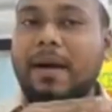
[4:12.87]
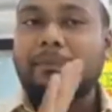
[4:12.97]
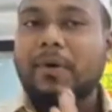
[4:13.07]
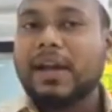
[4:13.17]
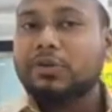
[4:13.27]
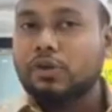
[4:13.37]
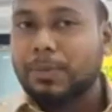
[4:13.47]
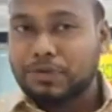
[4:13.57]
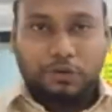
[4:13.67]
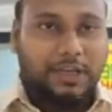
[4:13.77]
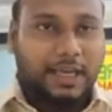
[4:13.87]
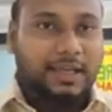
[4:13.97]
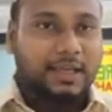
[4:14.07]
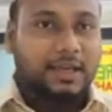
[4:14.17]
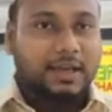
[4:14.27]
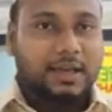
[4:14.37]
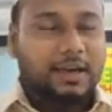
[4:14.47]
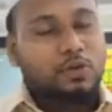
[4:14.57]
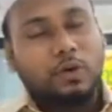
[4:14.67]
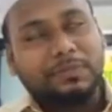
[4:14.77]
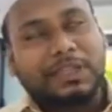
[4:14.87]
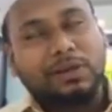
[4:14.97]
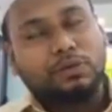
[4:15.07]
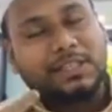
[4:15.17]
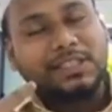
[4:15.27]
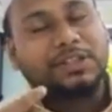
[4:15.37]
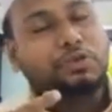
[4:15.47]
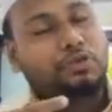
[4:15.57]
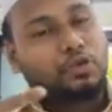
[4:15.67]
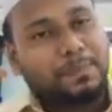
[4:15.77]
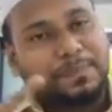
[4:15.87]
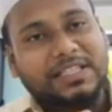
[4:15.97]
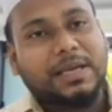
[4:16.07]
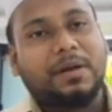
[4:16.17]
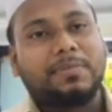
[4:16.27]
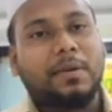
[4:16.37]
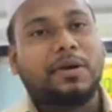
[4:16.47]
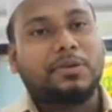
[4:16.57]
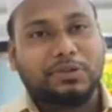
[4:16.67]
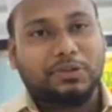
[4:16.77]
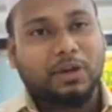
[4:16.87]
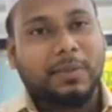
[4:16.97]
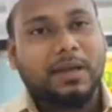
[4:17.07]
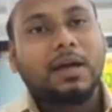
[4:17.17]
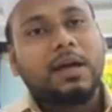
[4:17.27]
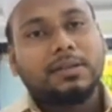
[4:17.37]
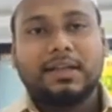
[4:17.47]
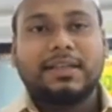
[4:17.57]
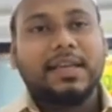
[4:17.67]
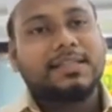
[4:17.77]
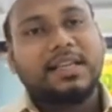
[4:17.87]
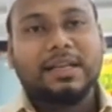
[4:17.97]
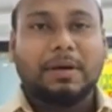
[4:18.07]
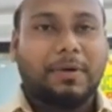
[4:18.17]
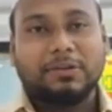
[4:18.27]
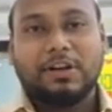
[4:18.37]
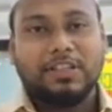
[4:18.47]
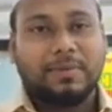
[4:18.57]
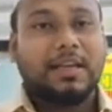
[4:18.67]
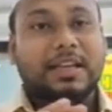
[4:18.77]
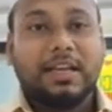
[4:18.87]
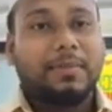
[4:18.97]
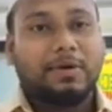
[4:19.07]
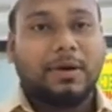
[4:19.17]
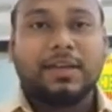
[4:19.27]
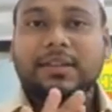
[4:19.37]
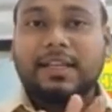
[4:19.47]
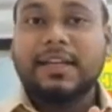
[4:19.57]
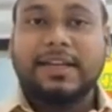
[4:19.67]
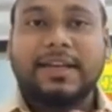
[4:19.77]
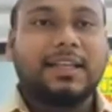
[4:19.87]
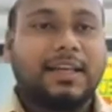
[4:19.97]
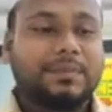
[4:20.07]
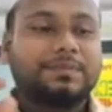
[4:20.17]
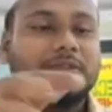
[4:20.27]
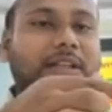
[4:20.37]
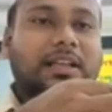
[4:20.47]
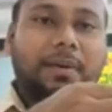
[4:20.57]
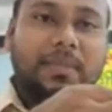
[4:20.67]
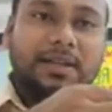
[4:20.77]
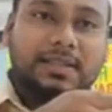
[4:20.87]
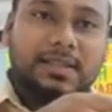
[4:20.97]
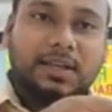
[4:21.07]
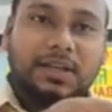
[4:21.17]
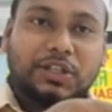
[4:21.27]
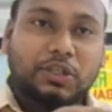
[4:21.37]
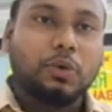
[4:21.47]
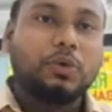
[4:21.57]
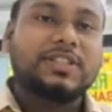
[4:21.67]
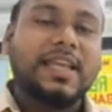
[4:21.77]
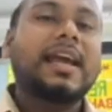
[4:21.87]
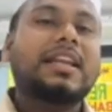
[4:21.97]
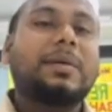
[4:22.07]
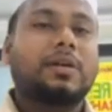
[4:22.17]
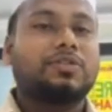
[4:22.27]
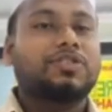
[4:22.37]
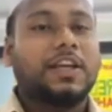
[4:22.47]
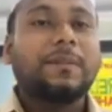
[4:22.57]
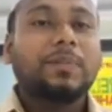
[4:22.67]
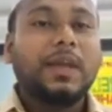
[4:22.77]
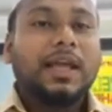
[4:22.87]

না পড়ার কোনো অপশনে নাই কারণ গোম থেকে উঠে যেহেতু টুথপেস্ট সাবান ব্যবহার করতে হবে তাহলে ডিএক্সেনটা ব্যবহার করা যাবে নাম্বার ওয়ান তাহলে এটা ক্লিয়ার নাম্বার টু সেকেন্ড নাম্বার হচ্ছে